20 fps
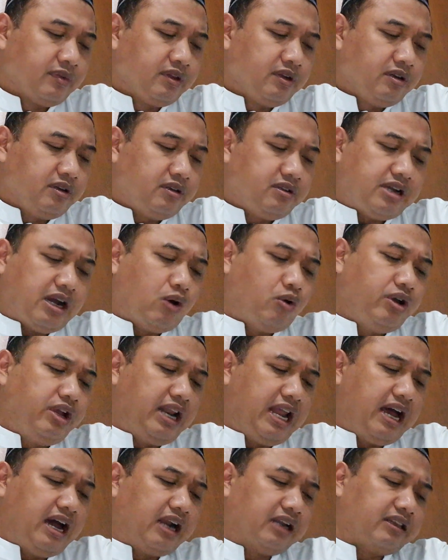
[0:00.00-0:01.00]
Jauhilah
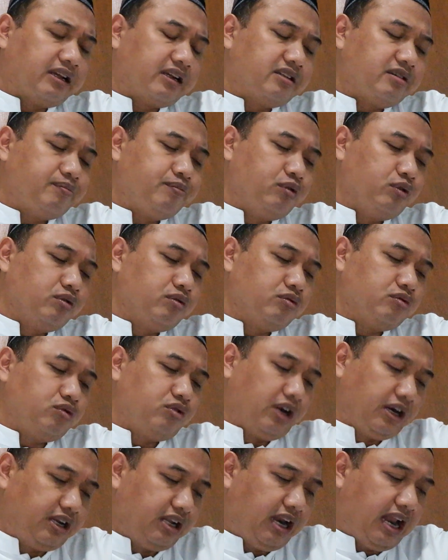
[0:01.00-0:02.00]
hal tersebut. Sudah
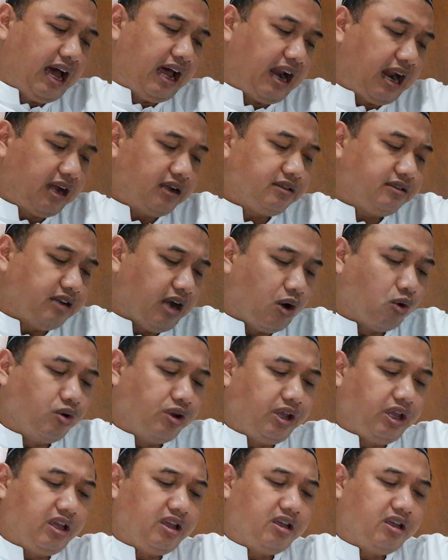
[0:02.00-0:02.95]
dilarang, jauhi.